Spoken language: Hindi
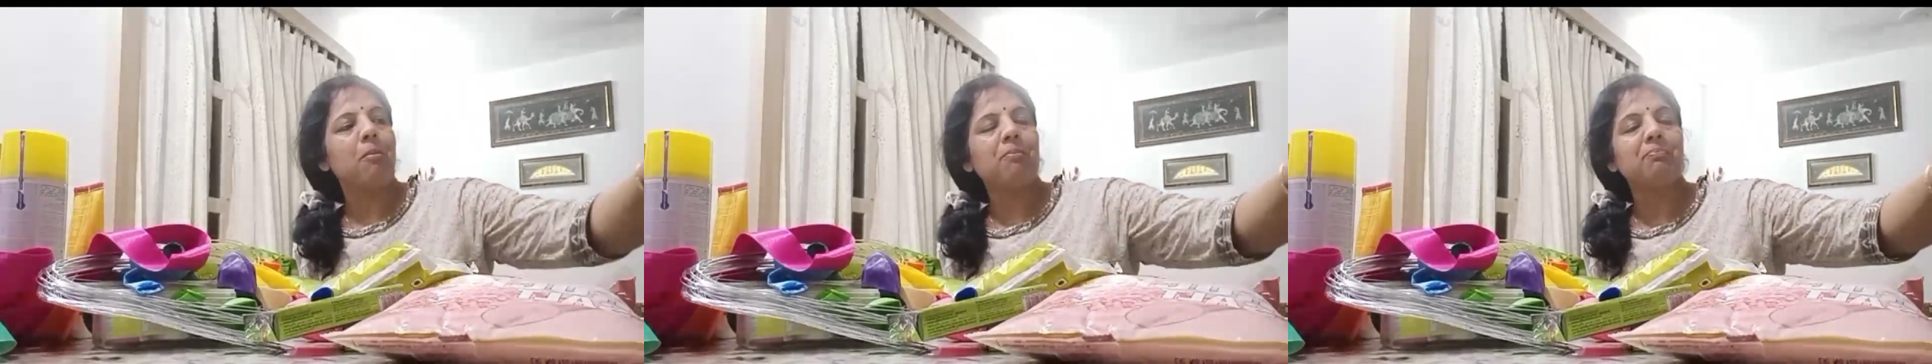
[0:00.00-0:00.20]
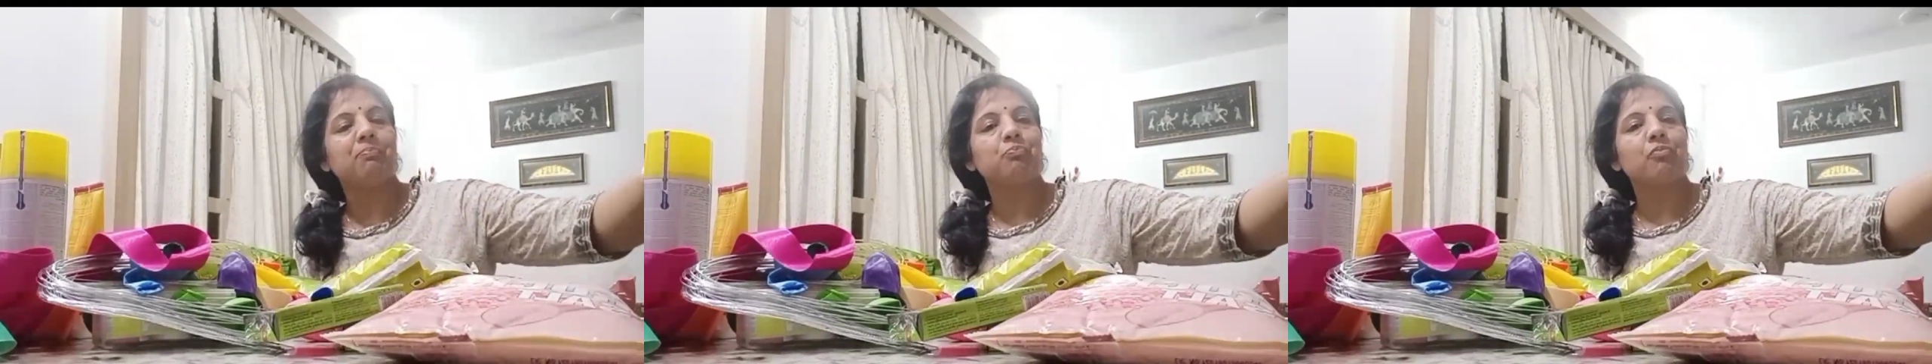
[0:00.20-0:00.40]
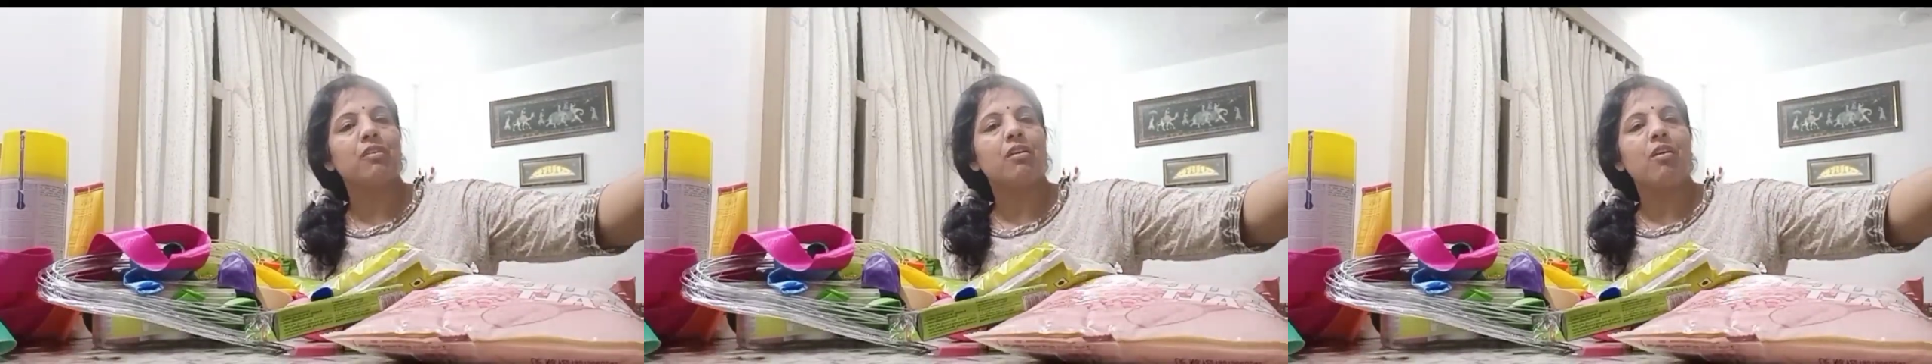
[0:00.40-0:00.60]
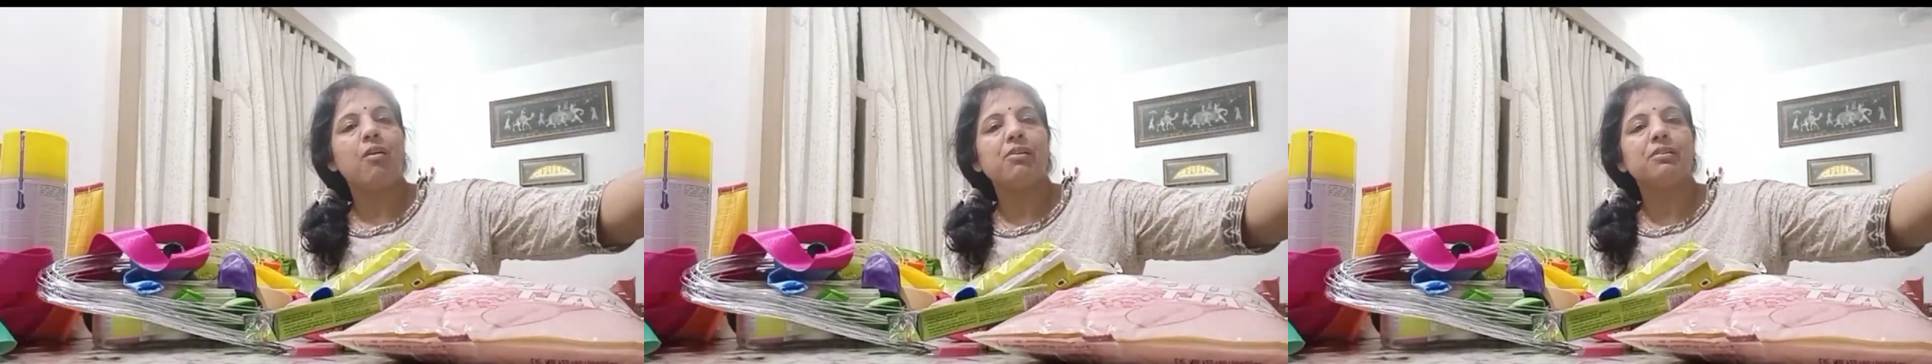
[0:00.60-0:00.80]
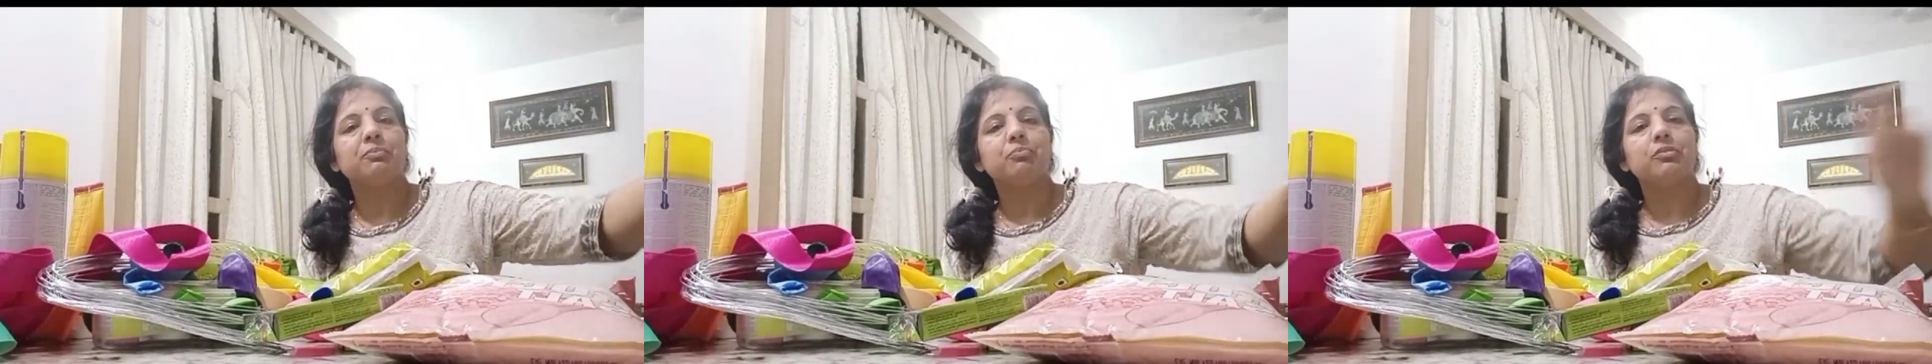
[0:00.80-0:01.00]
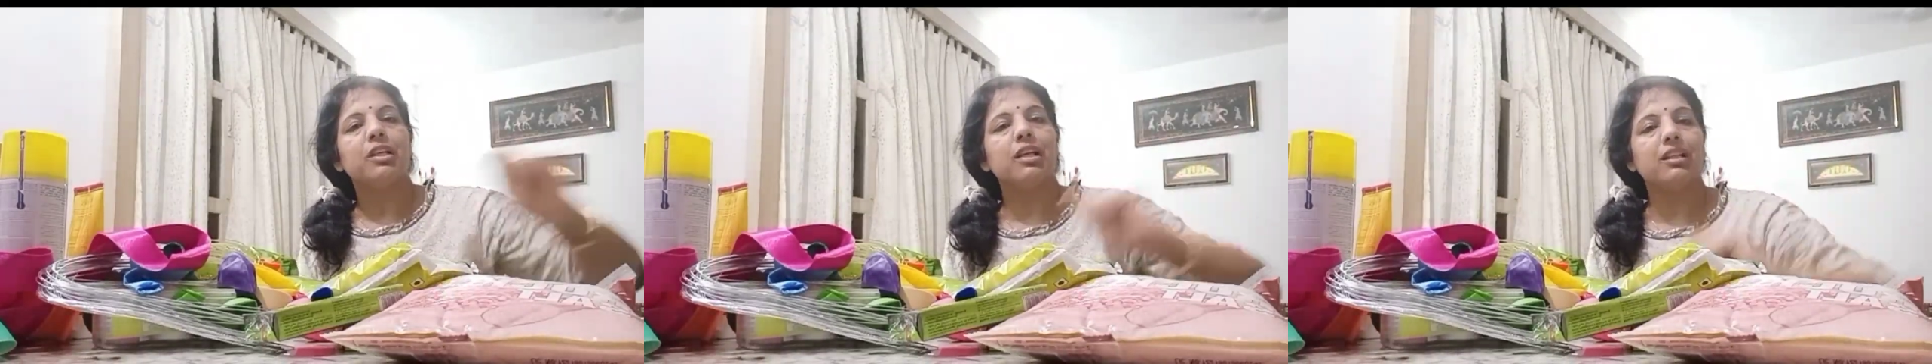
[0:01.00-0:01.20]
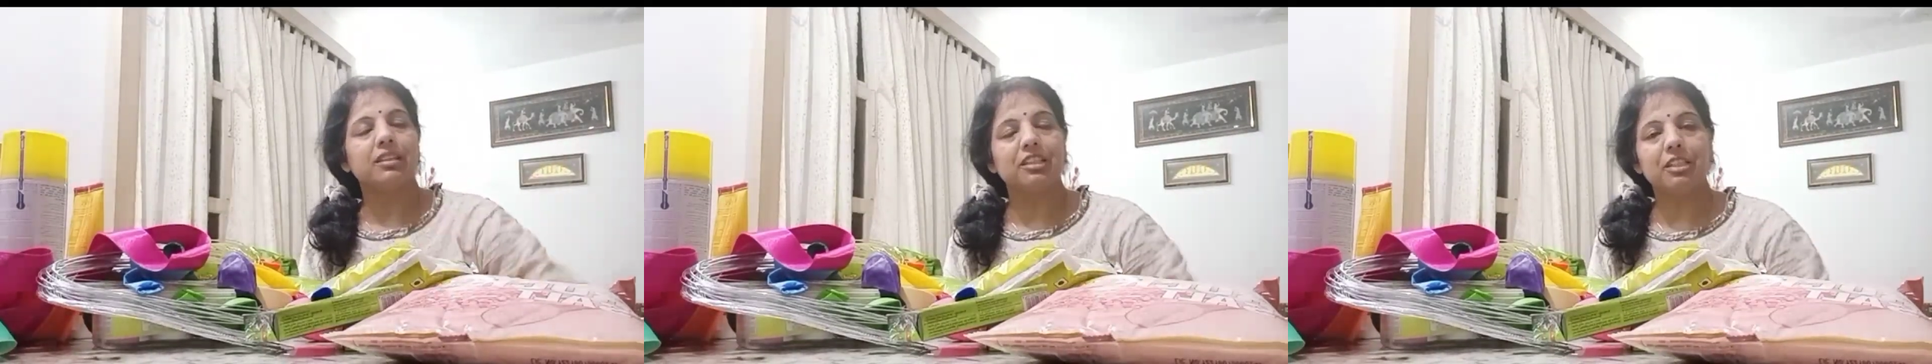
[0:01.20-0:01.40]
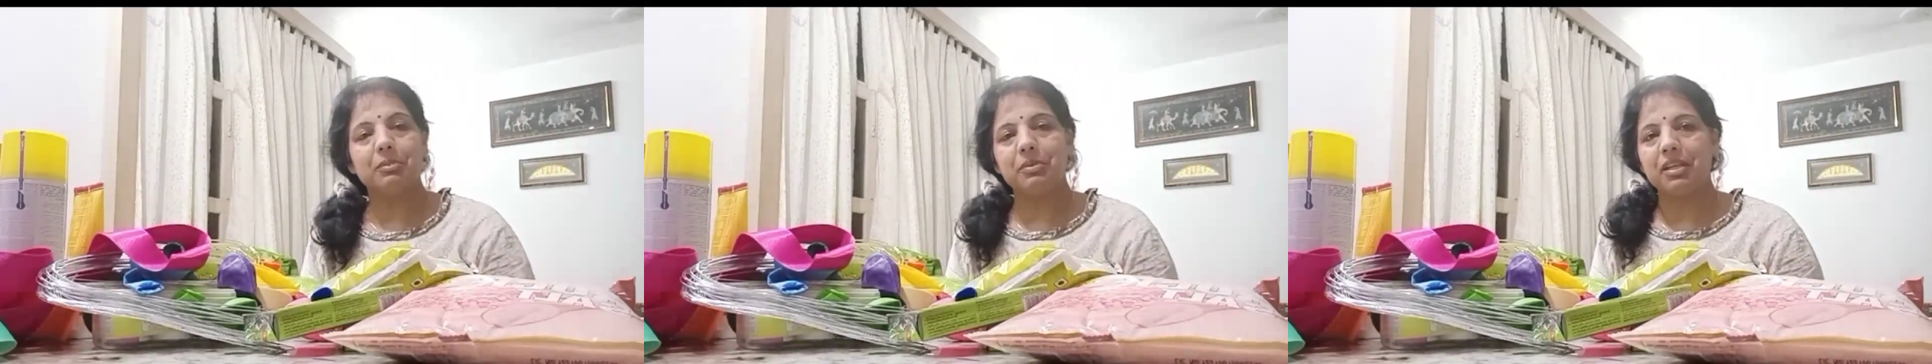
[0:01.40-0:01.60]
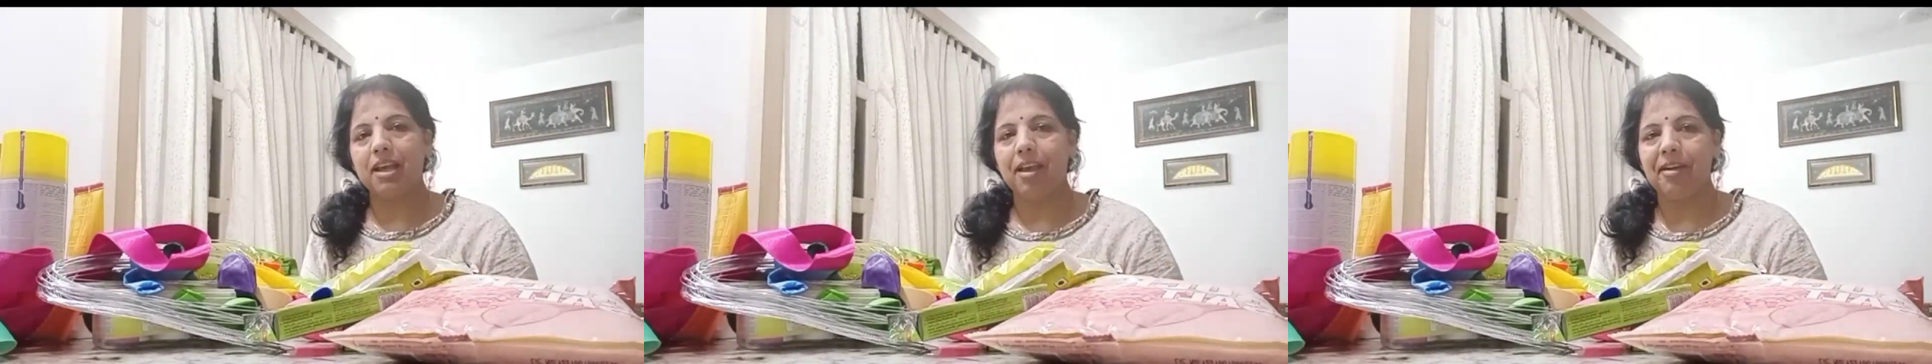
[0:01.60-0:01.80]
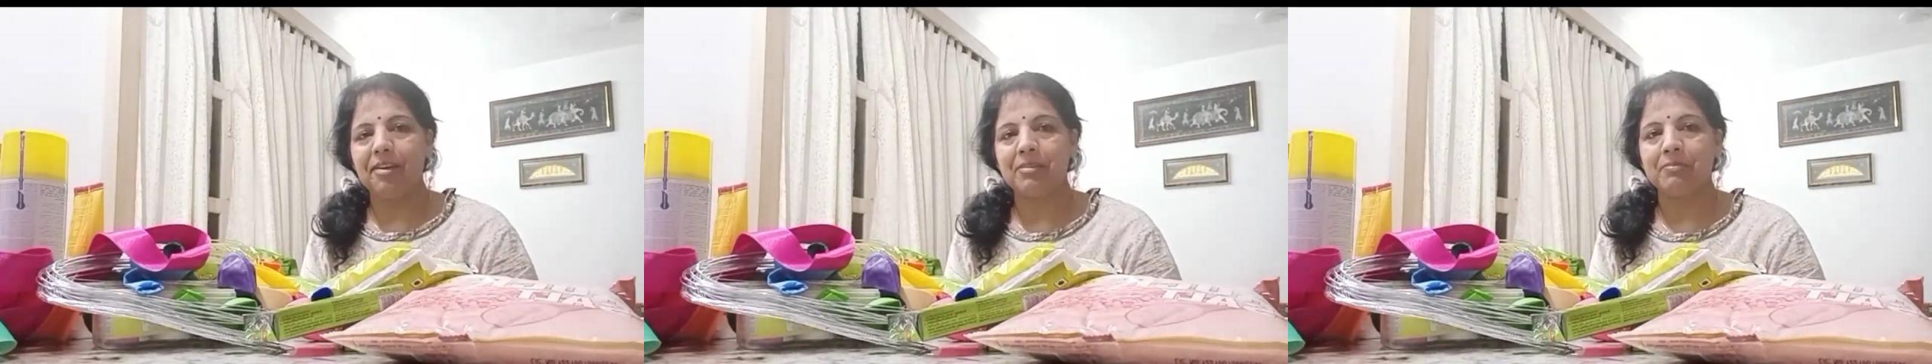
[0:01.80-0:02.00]
एक छोटा सा हेल्दी भी
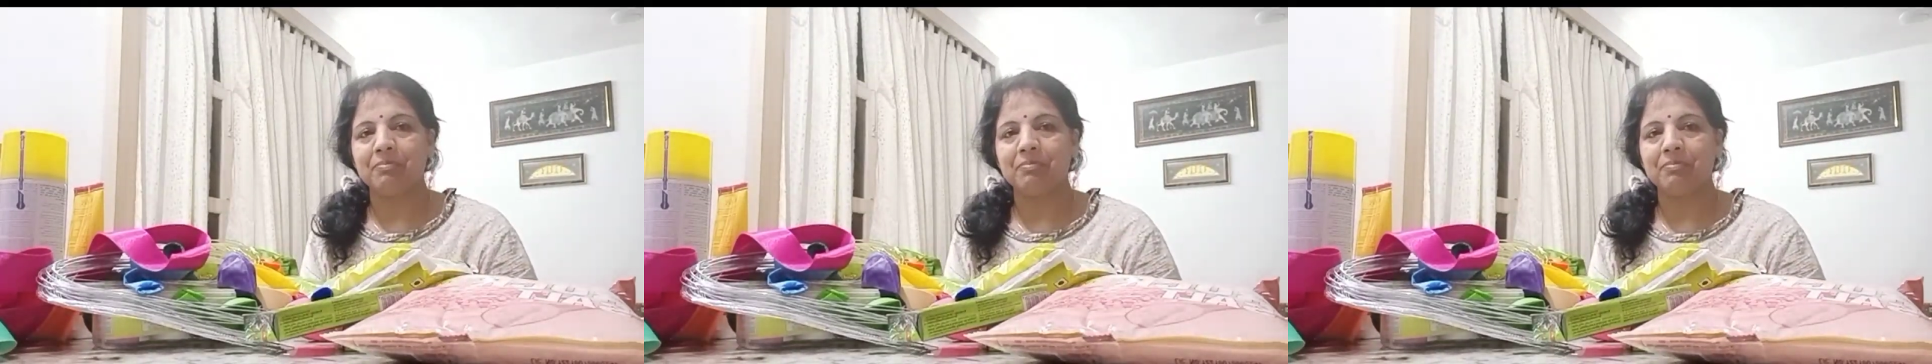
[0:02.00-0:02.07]
है